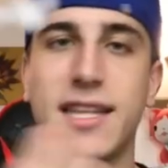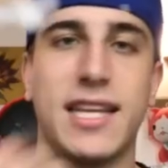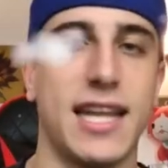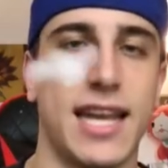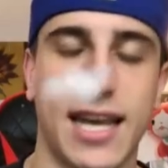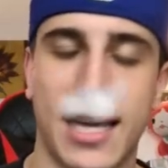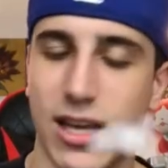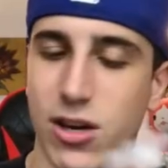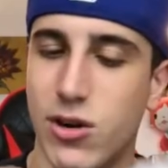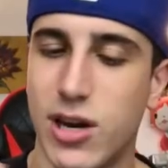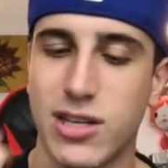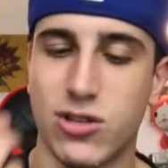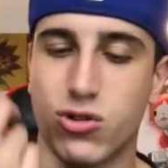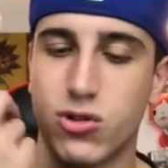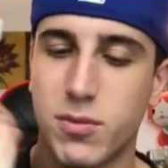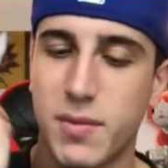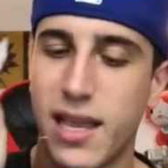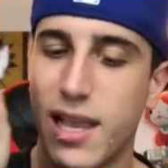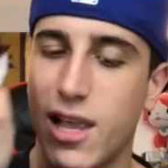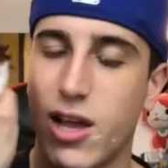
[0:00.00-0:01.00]
a dire che non
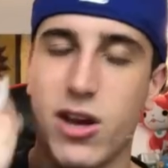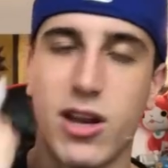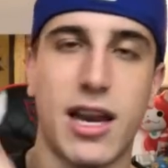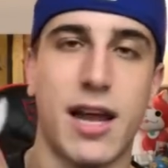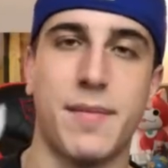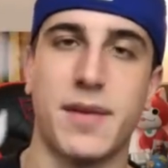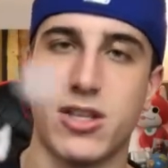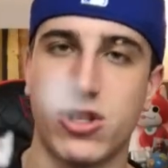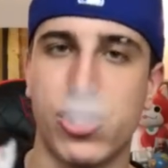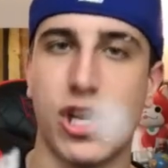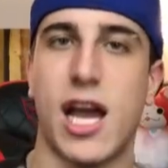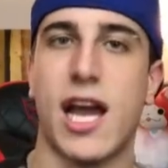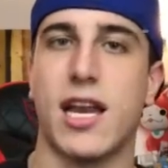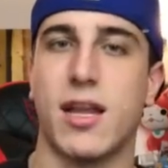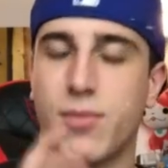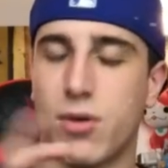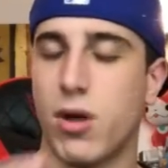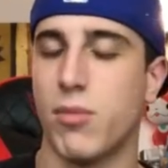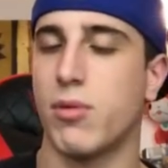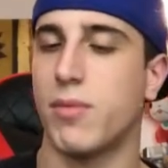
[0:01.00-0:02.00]
assomigliano ai
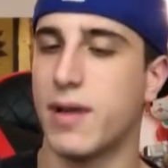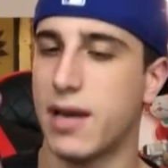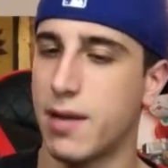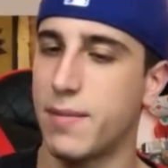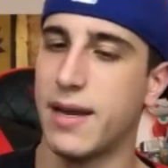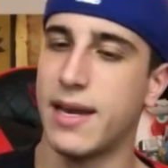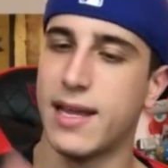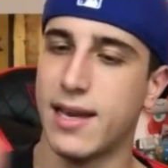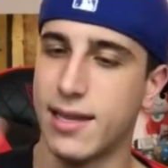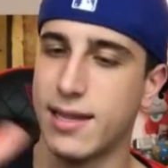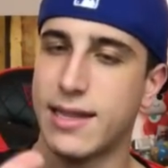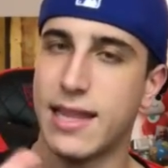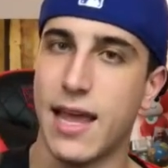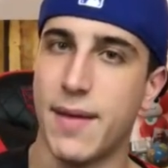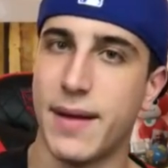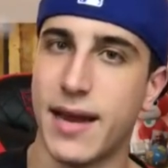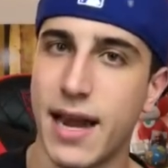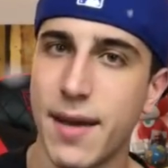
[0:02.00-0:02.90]
Namecciani, proprio per rimanere in tema